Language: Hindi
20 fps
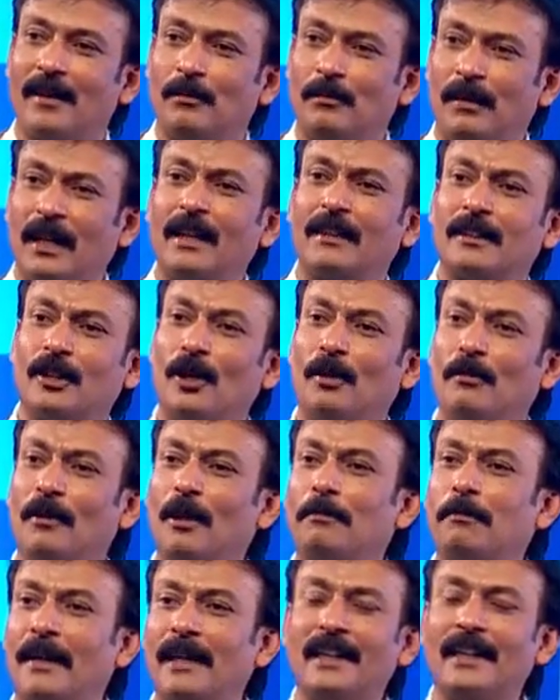बड़ा
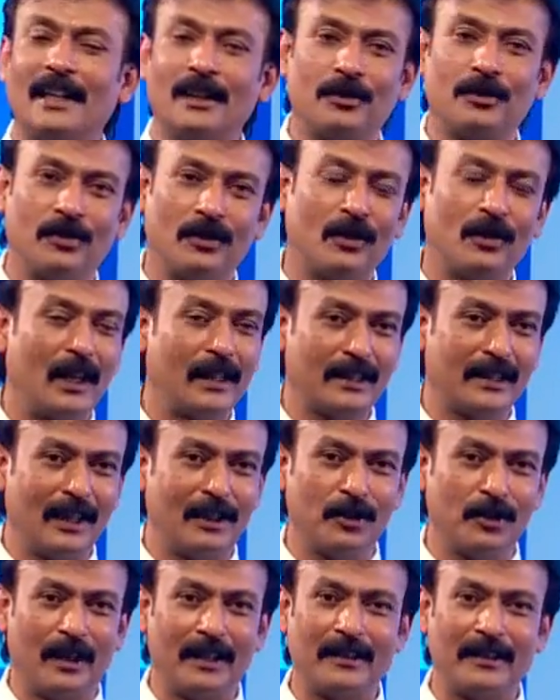कॉमन पेंट है तो आजकल
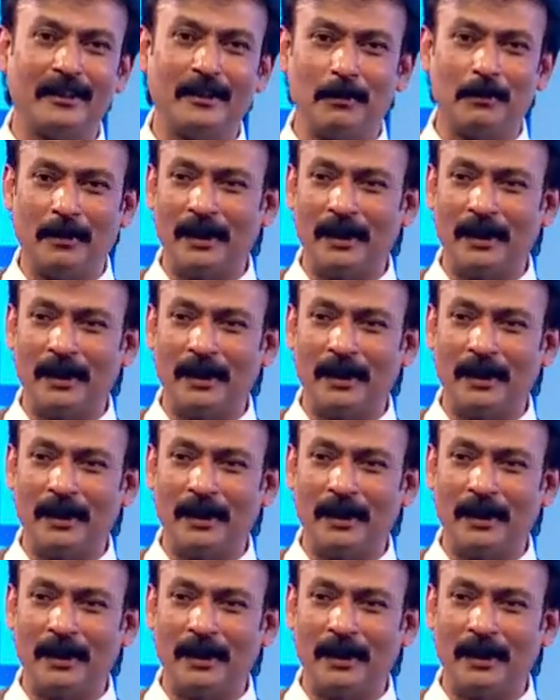तो ऐसे ऐसे